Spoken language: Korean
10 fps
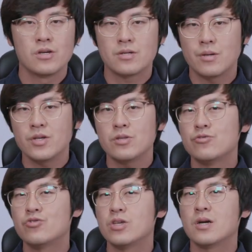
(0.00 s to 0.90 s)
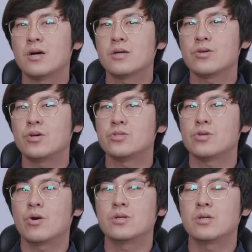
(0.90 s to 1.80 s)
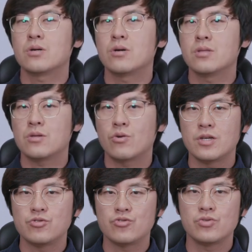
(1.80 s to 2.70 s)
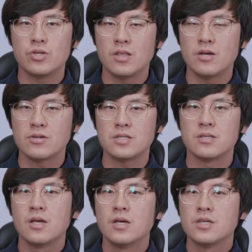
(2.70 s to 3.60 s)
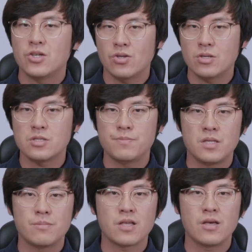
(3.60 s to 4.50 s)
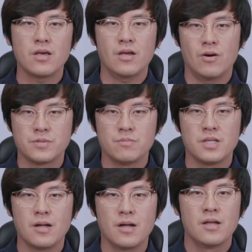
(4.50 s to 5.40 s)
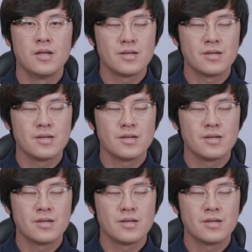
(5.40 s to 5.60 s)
그러면 우리가 설정을 컨트롤할 수 있는 것은 셔터 스피드밖에 없습니다.